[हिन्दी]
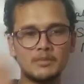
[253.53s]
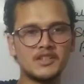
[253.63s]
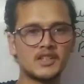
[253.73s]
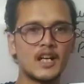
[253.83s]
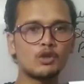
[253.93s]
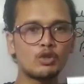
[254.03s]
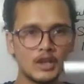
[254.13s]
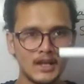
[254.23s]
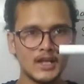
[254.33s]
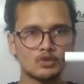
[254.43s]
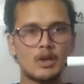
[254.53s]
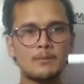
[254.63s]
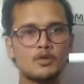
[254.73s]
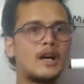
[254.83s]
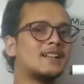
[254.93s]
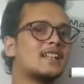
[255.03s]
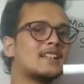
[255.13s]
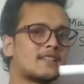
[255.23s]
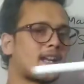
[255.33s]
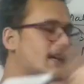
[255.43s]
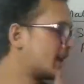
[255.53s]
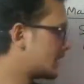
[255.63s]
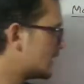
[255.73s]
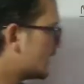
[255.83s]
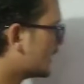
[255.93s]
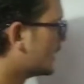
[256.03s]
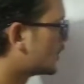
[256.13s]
से बीच से काटोगे तो आपको आधा नजर आएगा ठीक है